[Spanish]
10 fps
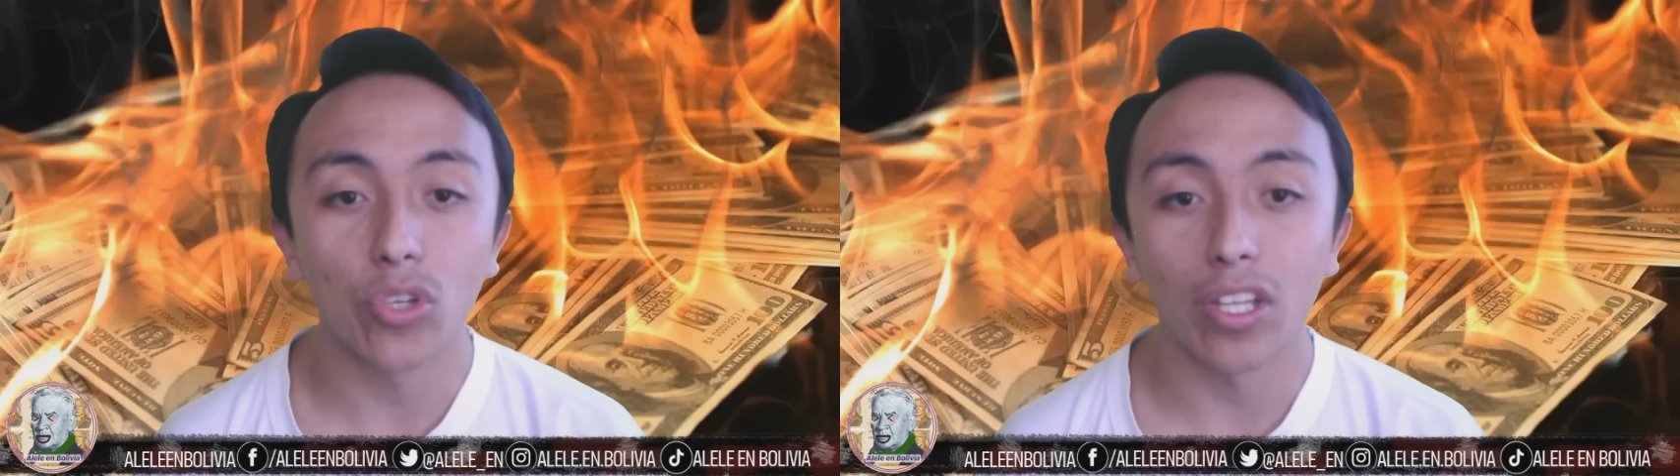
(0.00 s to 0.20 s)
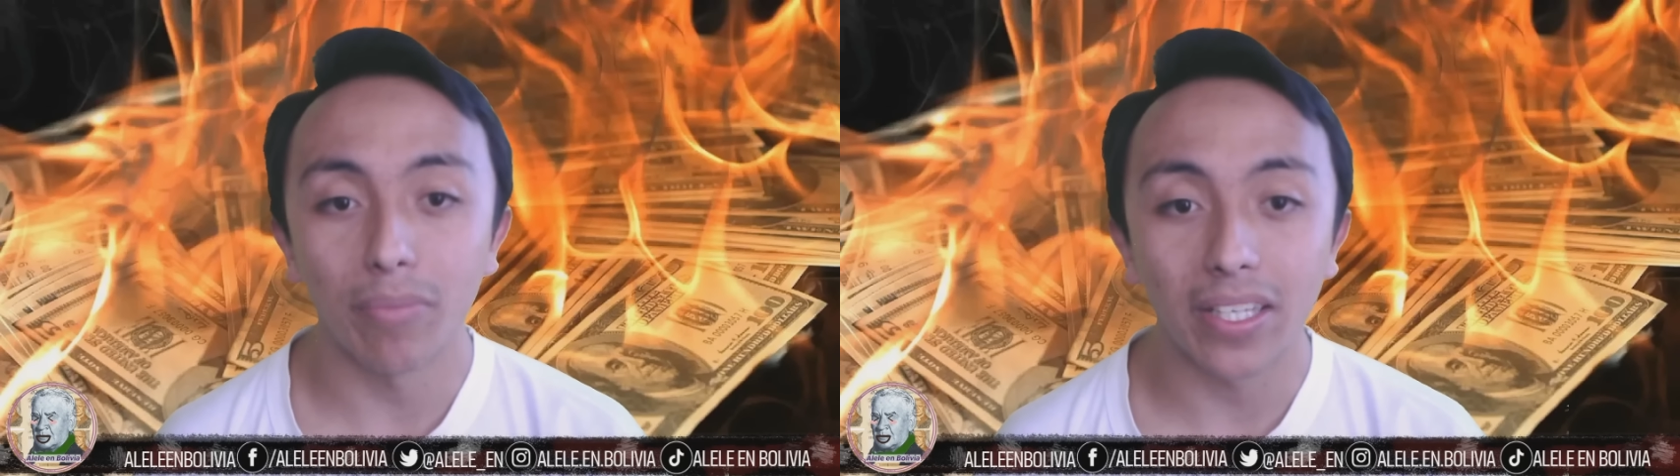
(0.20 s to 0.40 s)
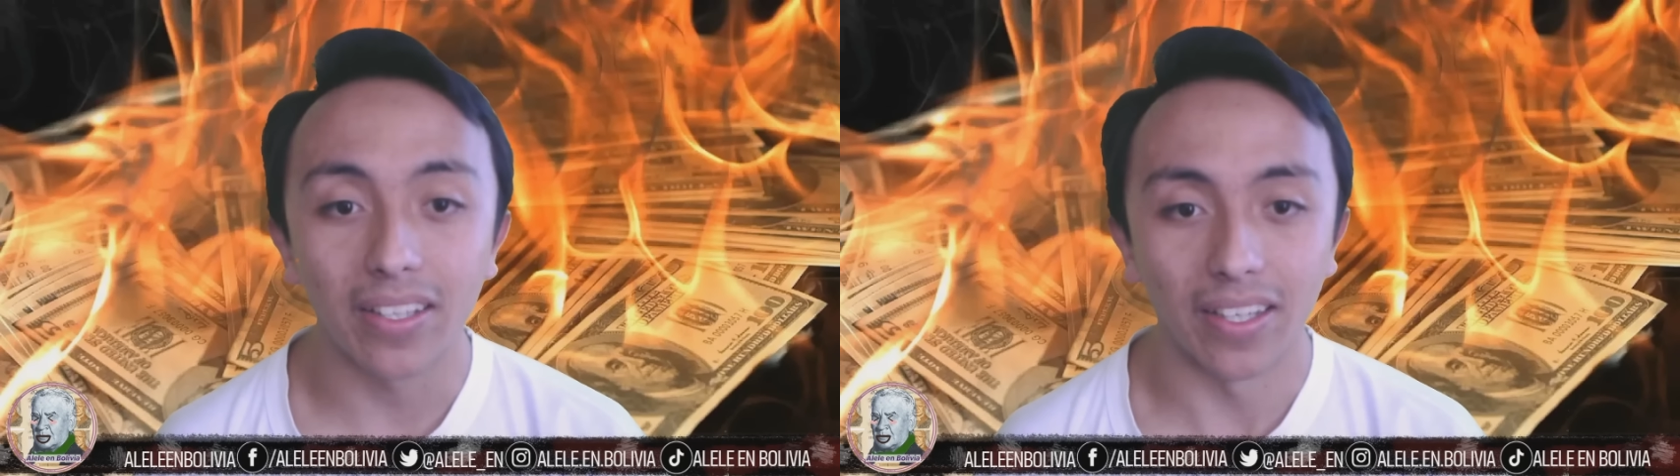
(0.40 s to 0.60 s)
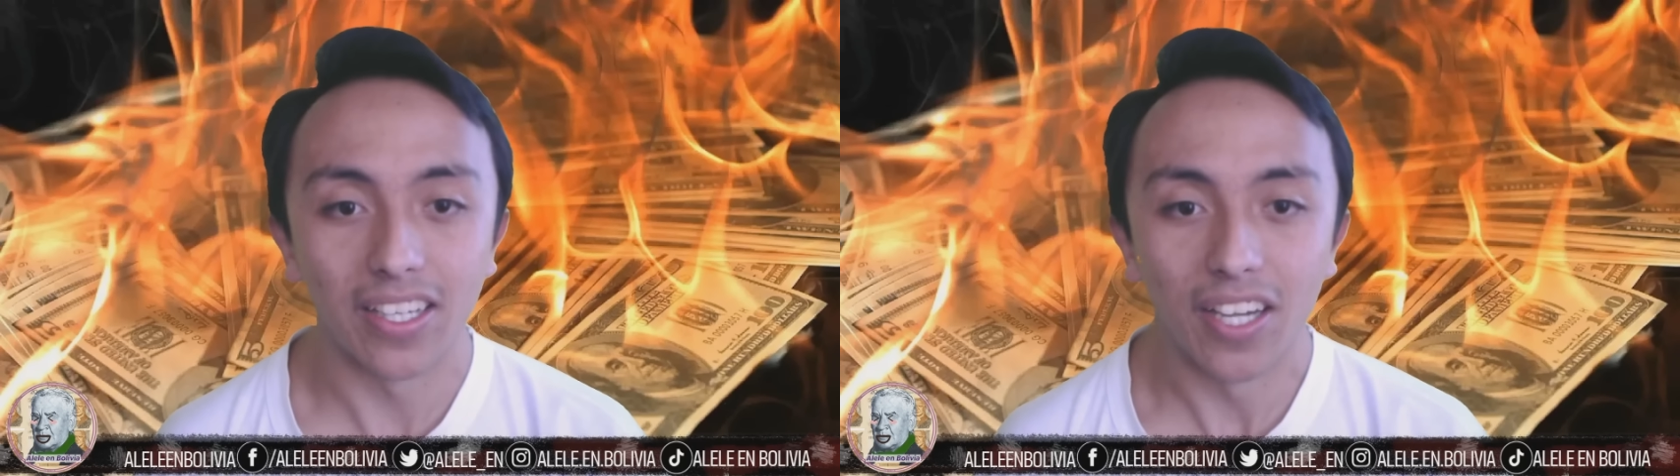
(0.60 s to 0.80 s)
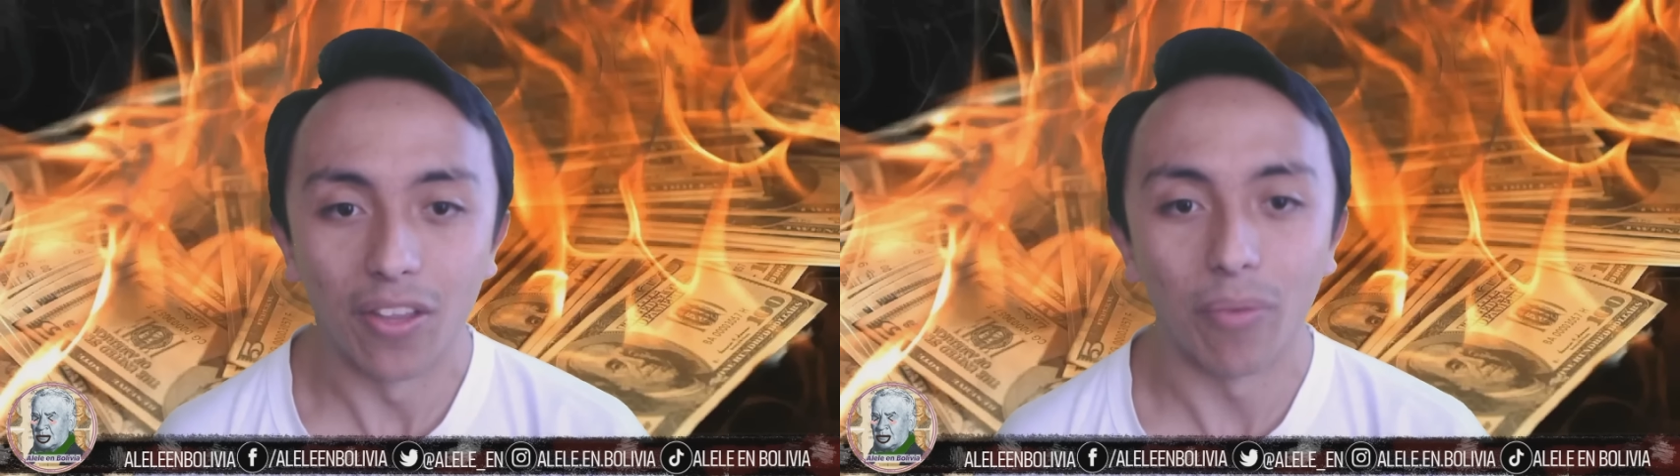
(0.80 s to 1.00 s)
ayúdenme a quitar
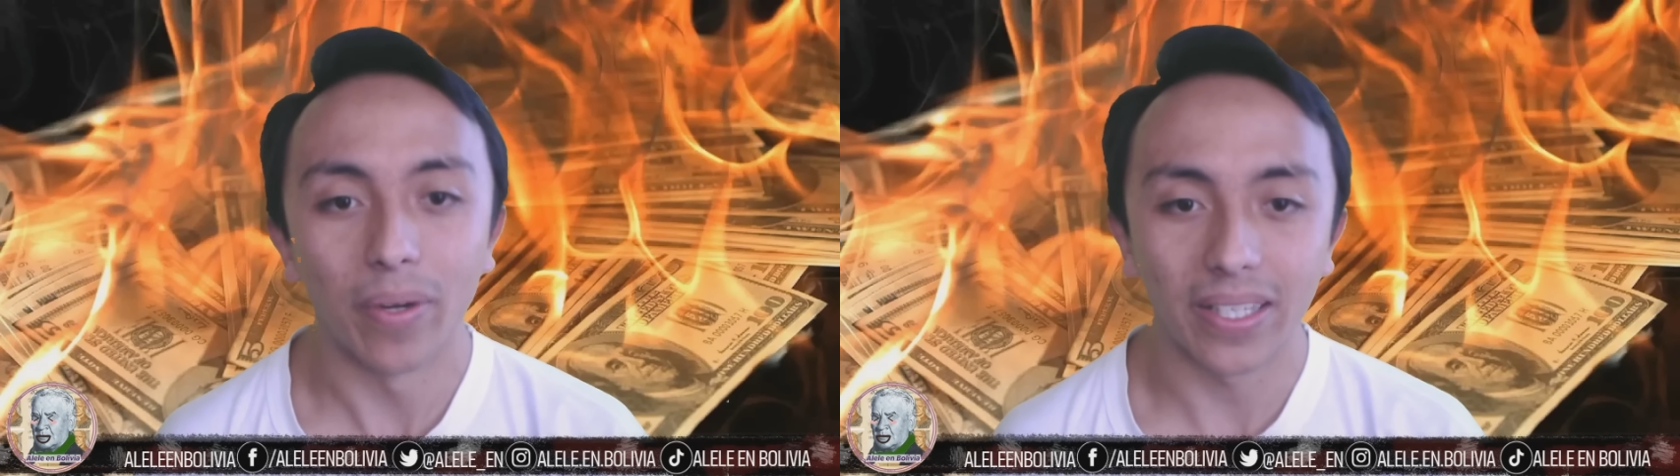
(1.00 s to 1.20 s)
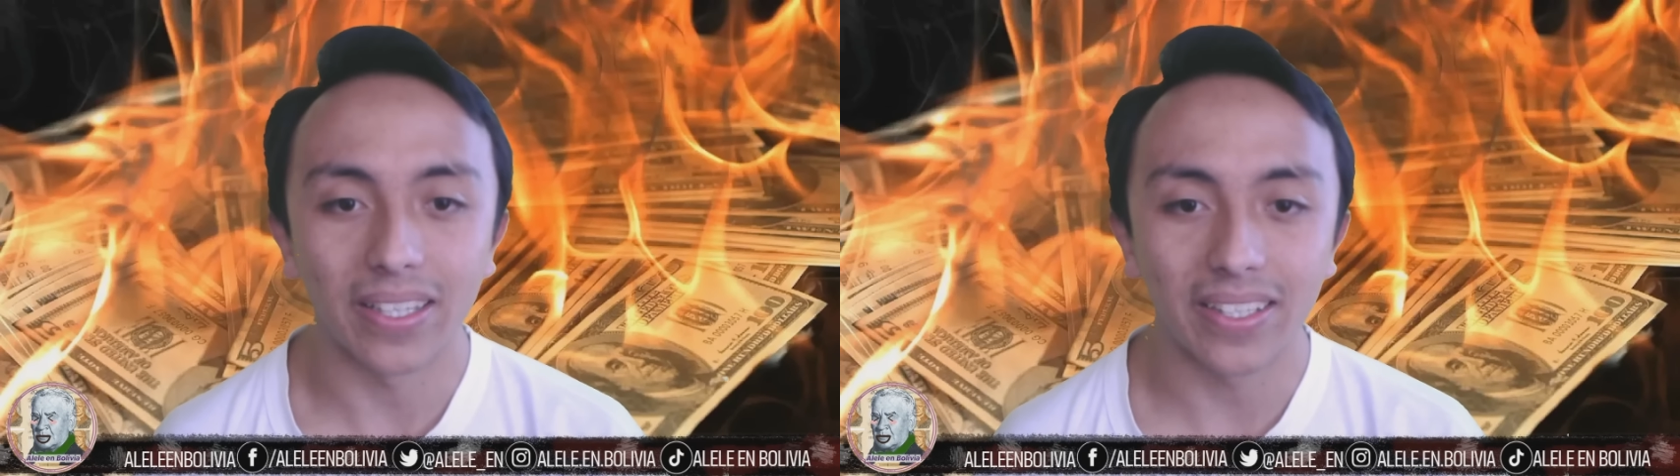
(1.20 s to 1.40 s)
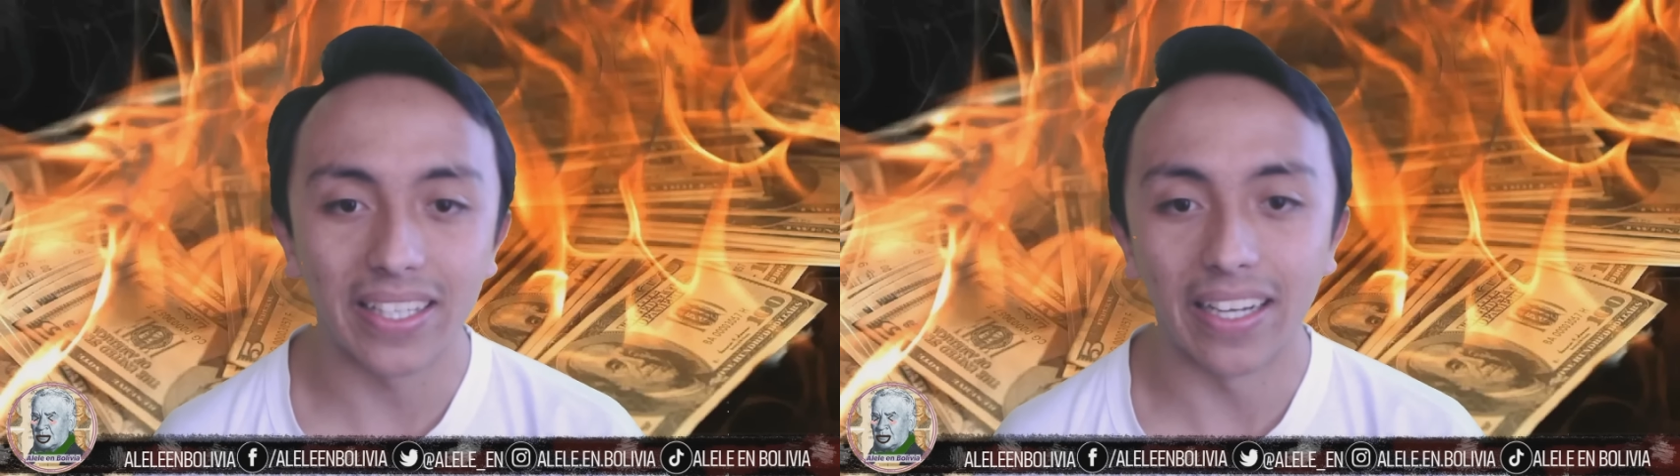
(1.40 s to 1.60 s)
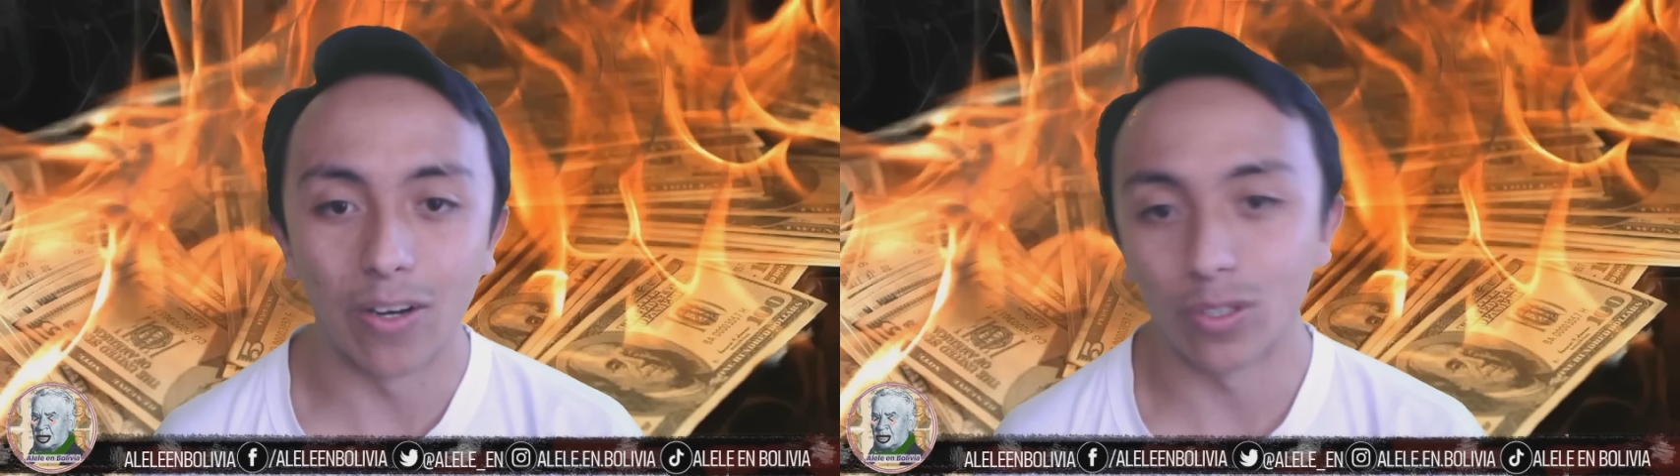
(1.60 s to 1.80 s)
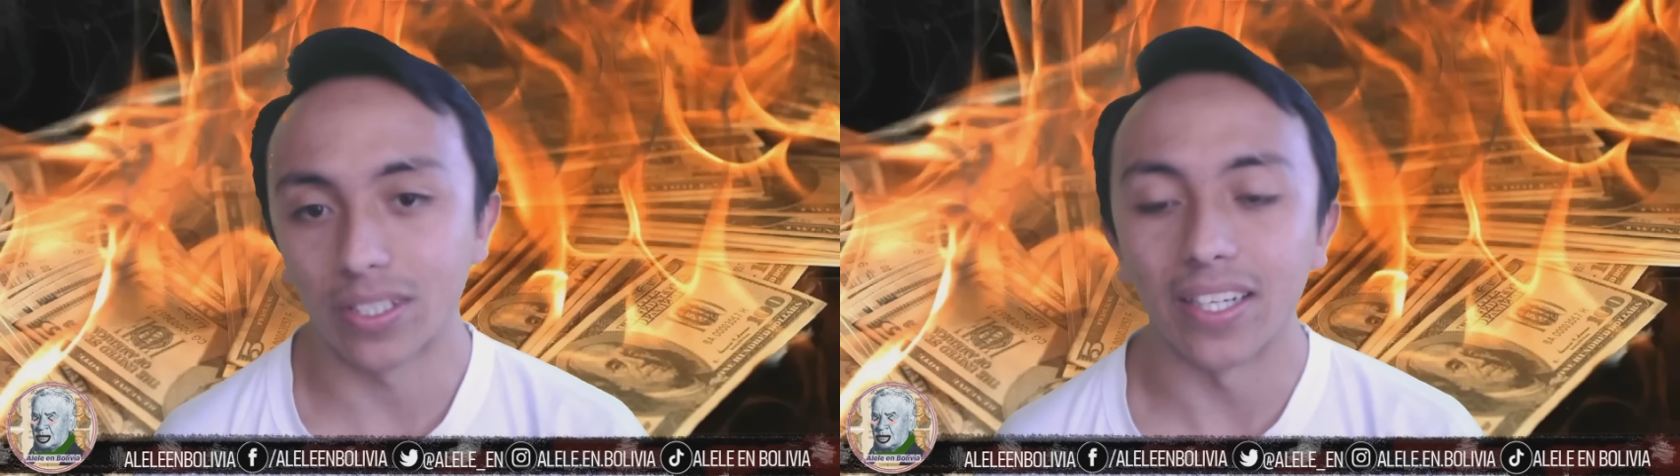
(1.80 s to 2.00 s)
el Shadowban que tienen los